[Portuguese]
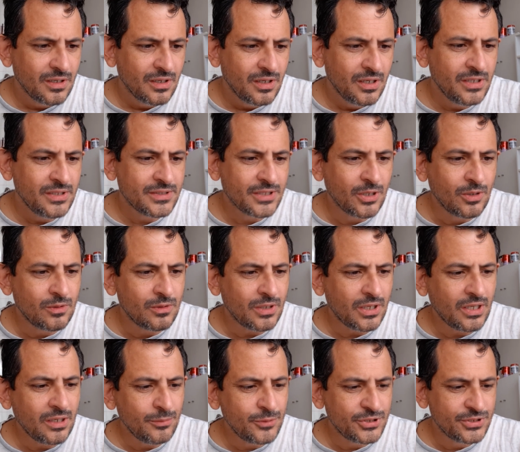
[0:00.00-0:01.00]
Então,
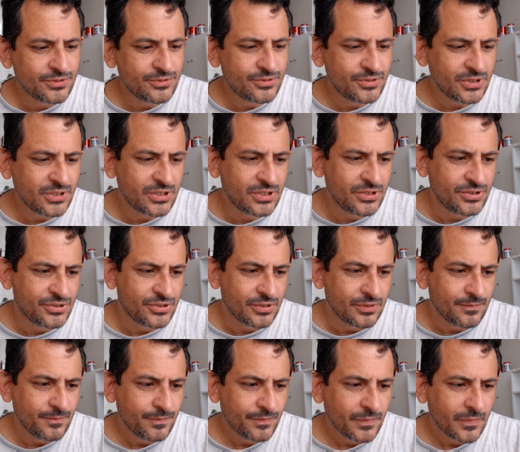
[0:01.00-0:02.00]
ela me disse o
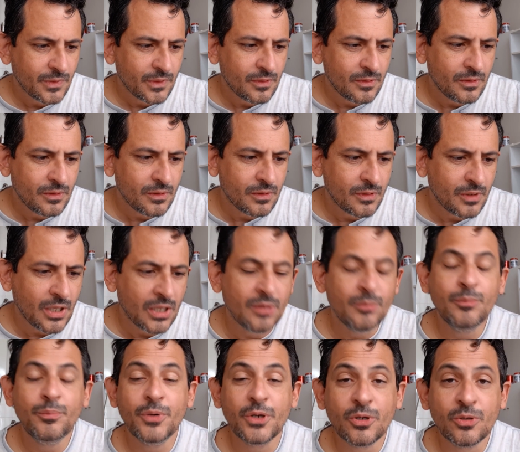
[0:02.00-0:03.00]
seguinte. Ela
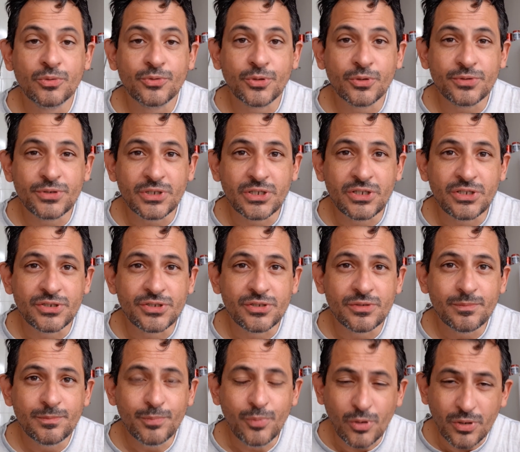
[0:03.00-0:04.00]
me perguntou o
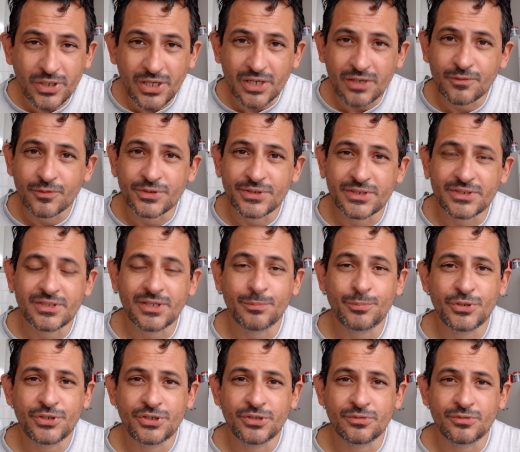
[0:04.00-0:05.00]
seguinte. Por que, que você está
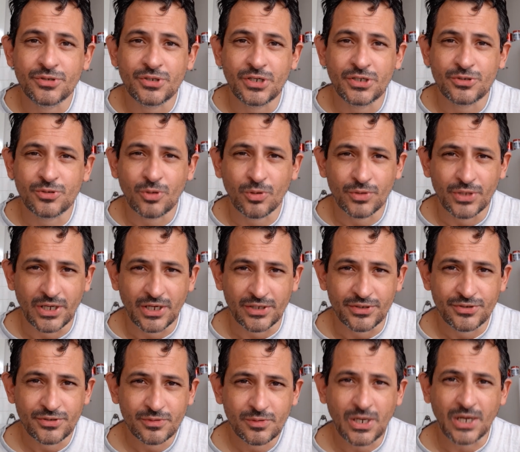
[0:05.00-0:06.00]
pedindo direito de
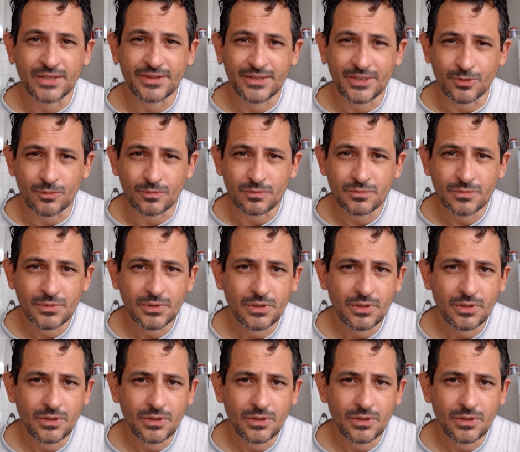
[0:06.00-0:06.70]
igualdade? cartão.